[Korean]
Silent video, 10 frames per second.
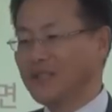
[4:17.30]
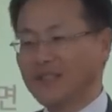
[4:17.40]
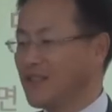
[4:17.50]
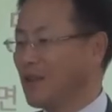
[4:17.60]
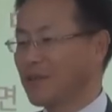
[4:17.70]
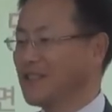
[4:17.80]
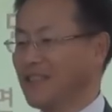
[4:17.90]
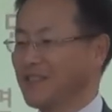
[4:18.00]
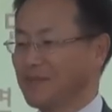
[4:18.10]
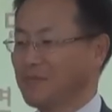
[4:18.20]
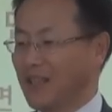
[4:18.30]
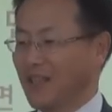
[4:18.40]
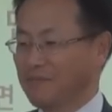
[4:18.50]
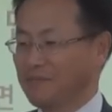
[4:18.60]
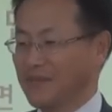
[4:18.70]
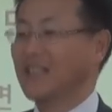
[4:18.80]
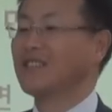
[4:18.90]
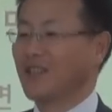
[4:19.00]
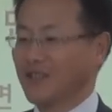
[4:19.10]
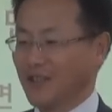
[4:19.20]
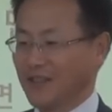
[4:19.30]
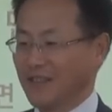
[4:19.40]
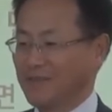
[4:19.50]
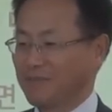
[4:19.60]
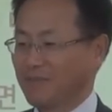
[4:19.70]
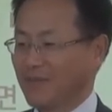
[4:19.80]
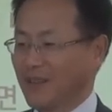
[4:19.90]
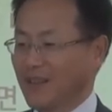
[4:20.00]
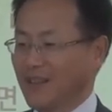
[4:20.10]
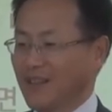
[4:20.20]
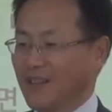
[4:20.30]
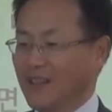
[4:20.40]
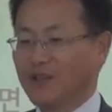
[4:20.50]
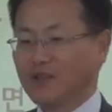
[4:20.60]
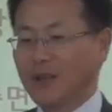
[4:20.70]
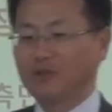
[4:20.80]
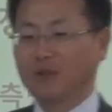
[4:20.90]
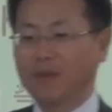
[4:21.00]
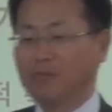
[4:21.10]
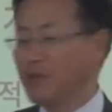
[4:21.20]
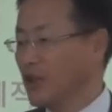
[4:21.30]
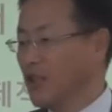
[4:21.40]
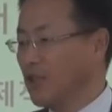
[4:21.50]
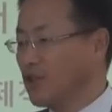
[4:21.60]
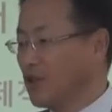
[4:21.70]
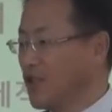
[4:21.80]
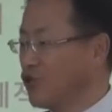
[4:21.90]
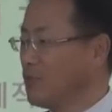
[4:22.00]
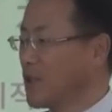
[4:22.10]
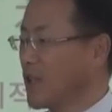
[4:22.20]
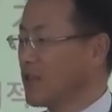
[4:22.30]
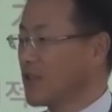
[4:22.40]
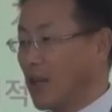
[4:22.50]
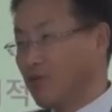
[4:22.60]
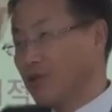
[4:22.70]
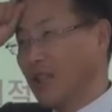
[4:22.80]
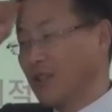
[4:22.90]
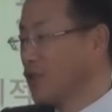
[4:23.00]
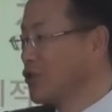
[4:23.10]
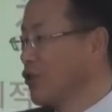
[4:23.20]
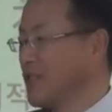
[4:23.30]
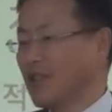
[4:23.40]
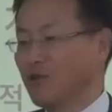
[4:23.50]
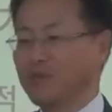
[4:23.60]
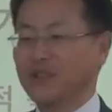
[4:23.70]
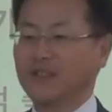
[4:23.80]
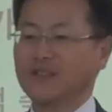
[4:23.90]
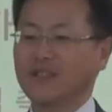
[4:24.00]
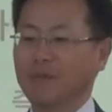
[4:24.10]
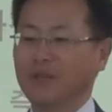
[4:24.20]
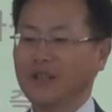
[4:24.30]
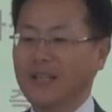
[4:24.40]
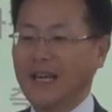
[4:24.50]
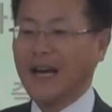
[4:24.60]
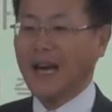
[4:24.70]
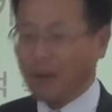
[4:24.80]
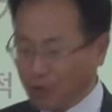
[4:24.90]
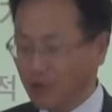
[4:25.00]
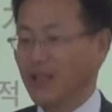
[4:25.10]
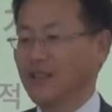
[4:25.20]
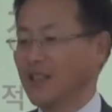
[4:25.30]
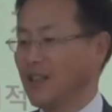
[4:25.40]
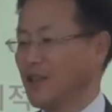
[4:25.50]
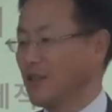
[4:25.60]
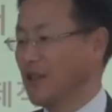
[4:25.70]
비즈니스 하고 계시지 않습니까? 예를 들어서. 1억 3천만 명이 전자주민카드를 갖고 있다는 걸 전제로 비즈니스를 하면 아무것도 안 된다는